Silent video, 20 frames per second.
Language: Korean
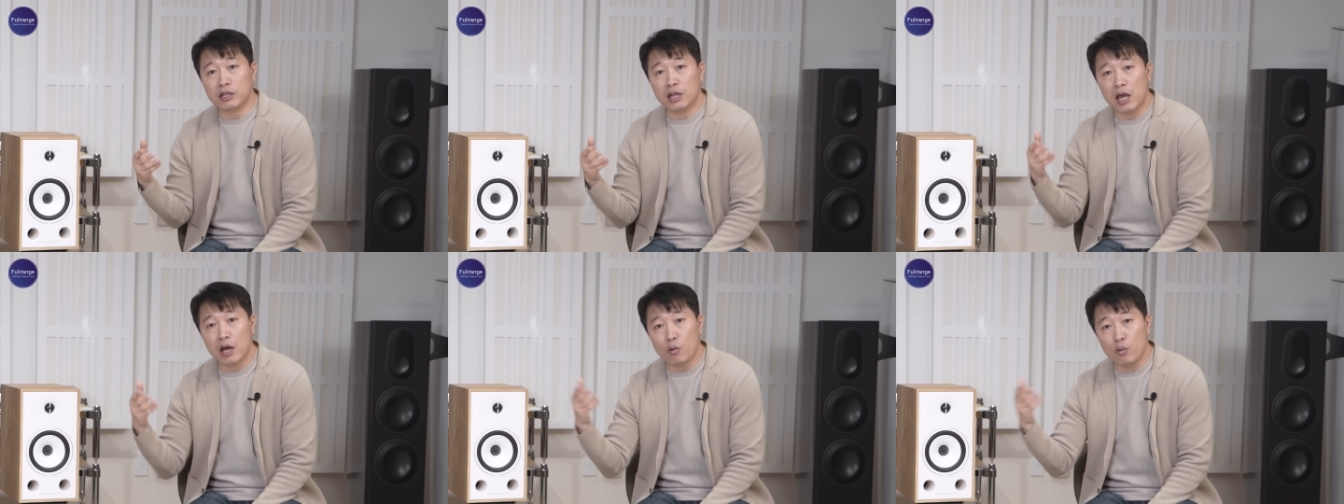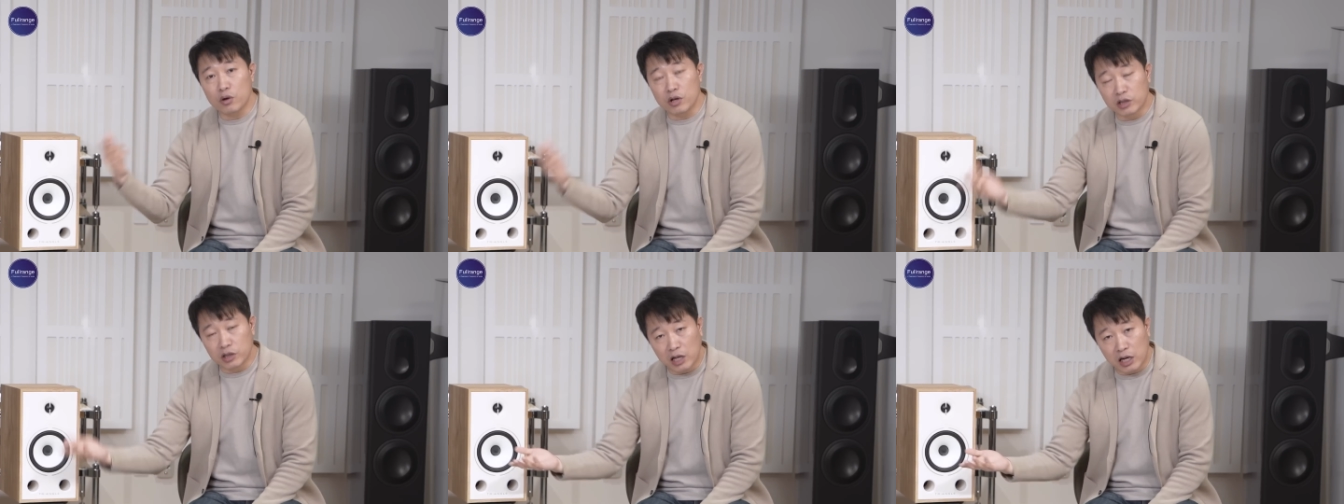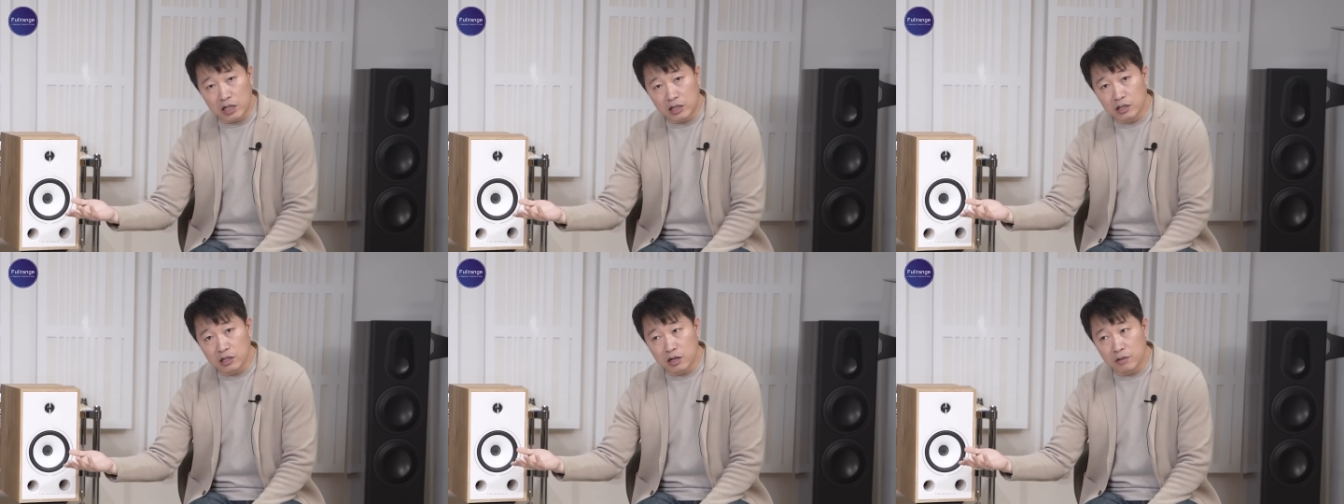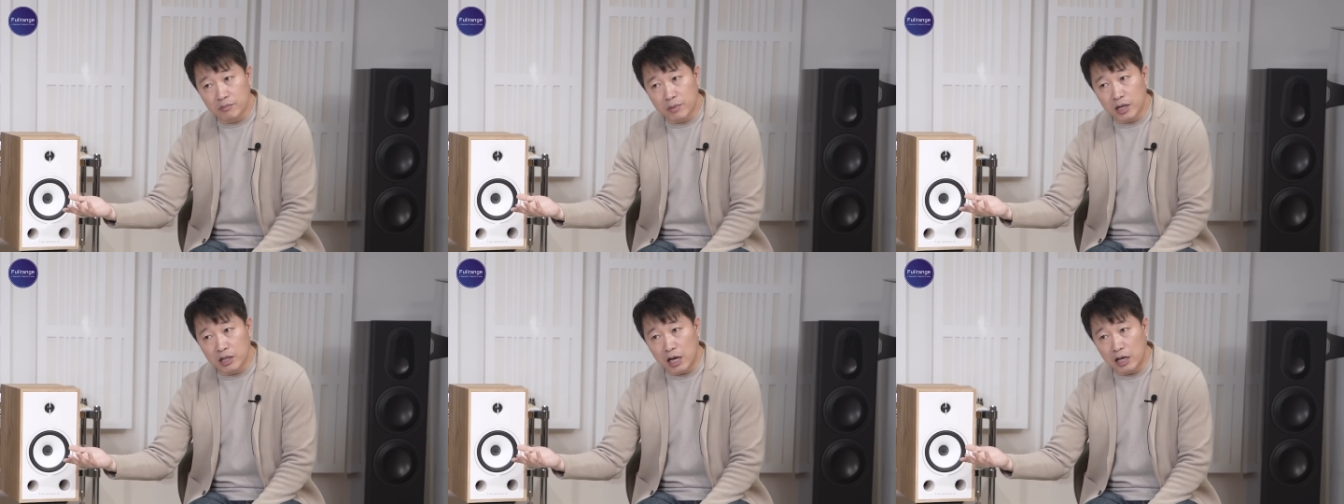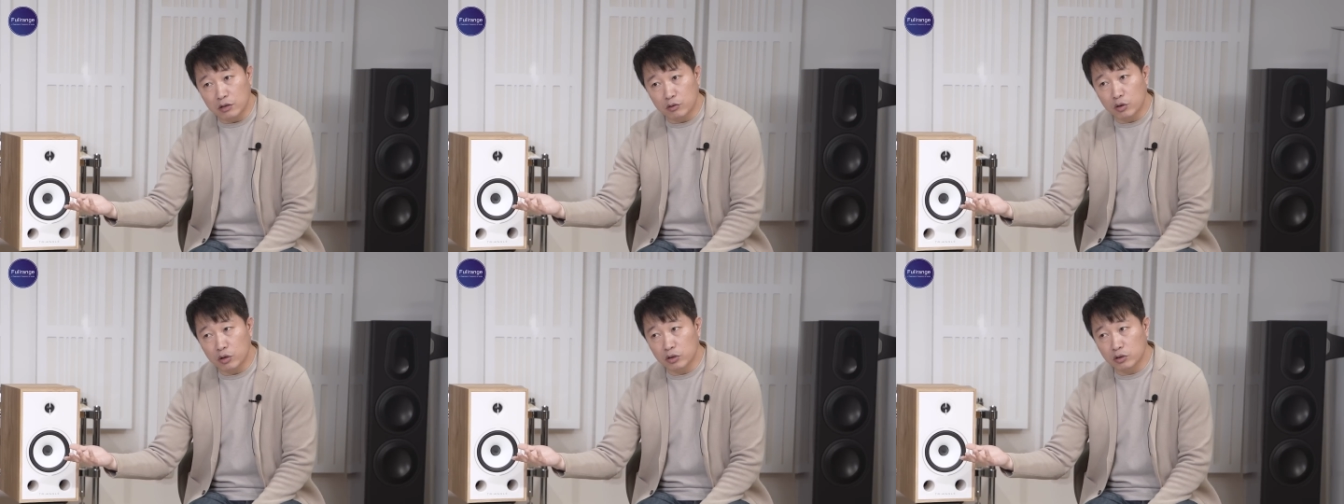내고 있다는 것만
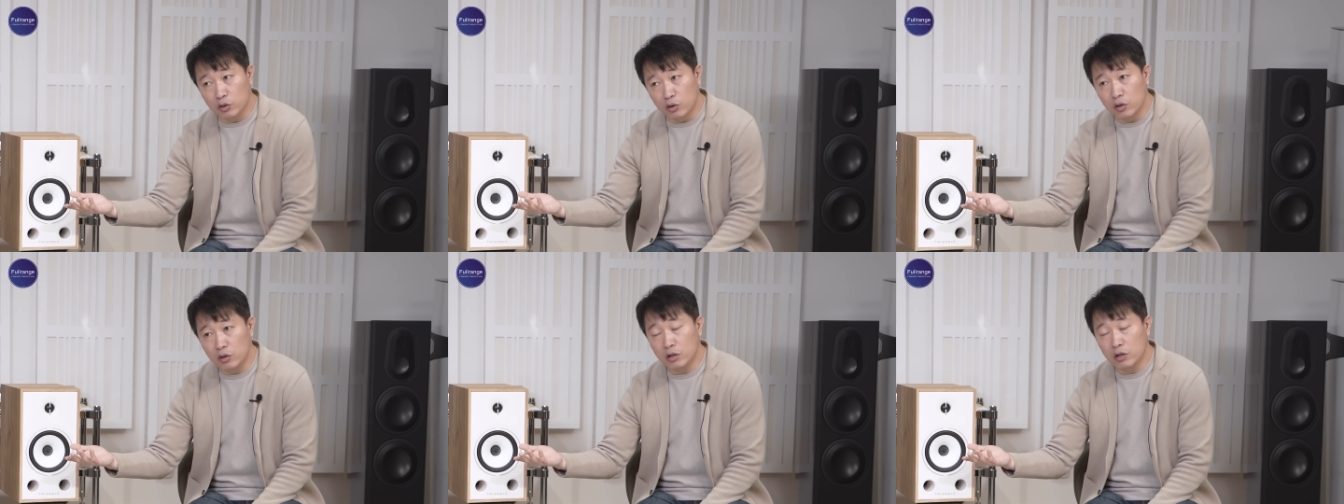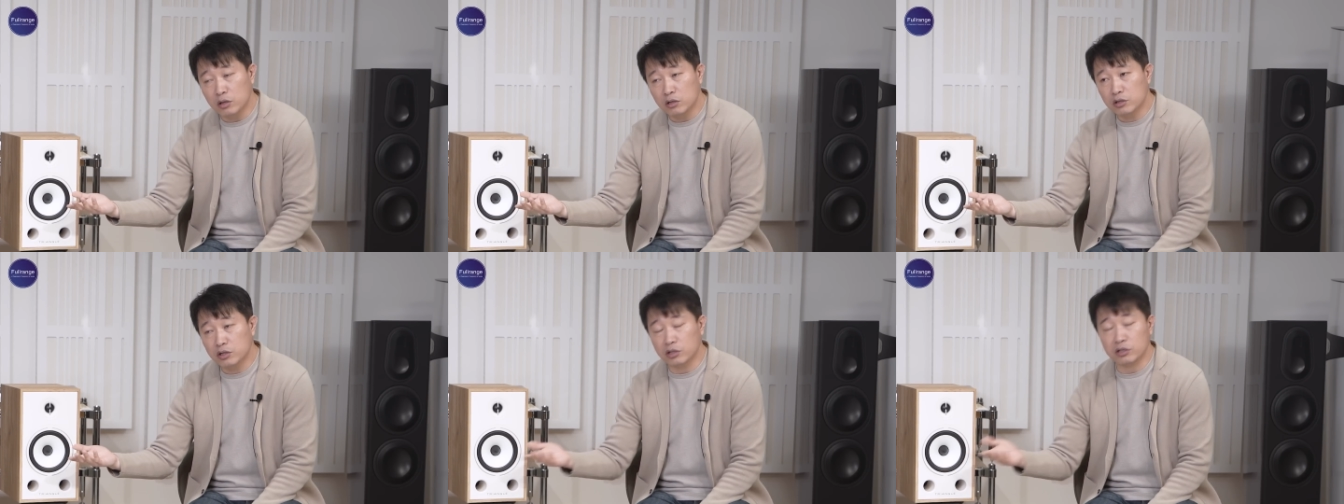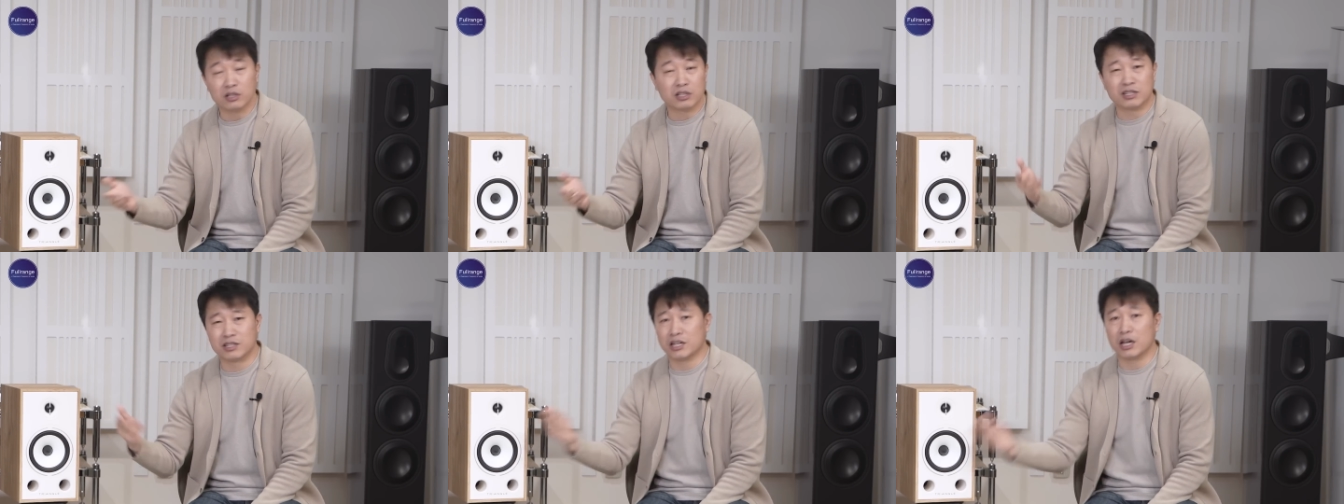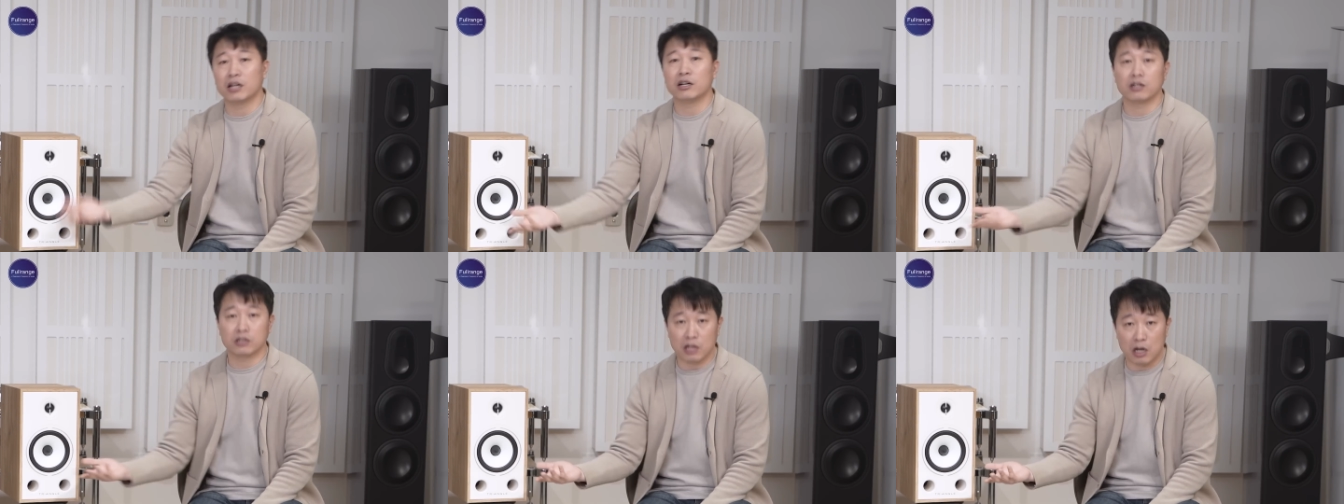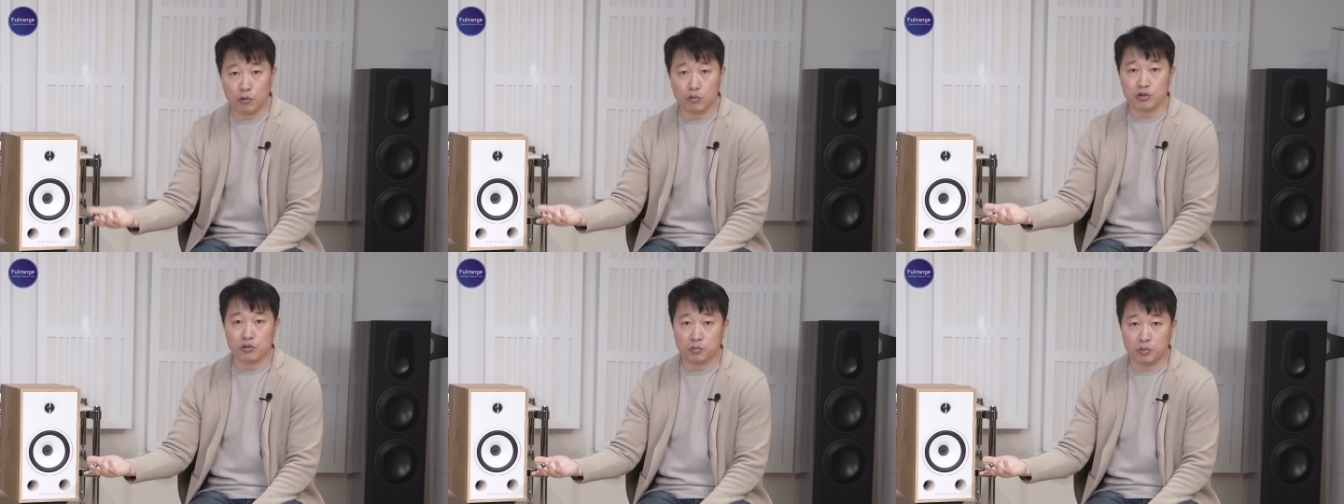하더라도 저는 극찬을
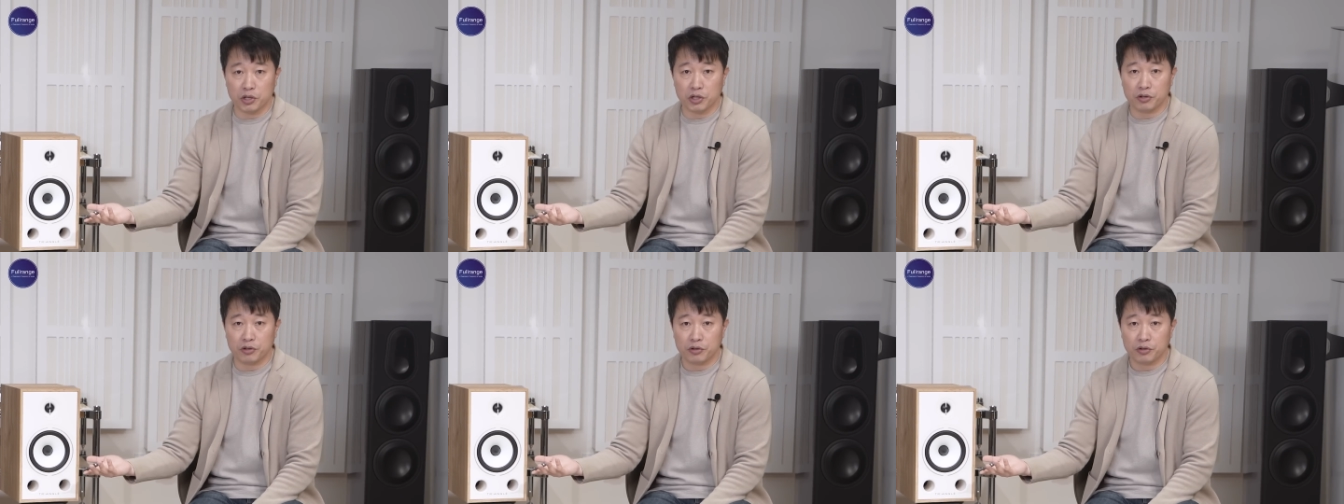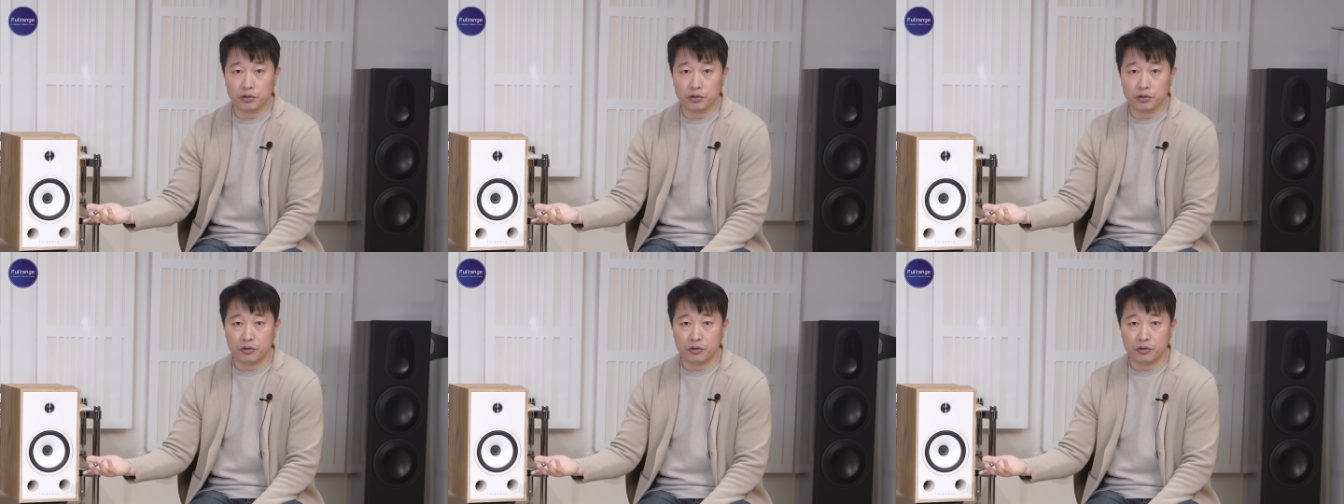하고 싶어요.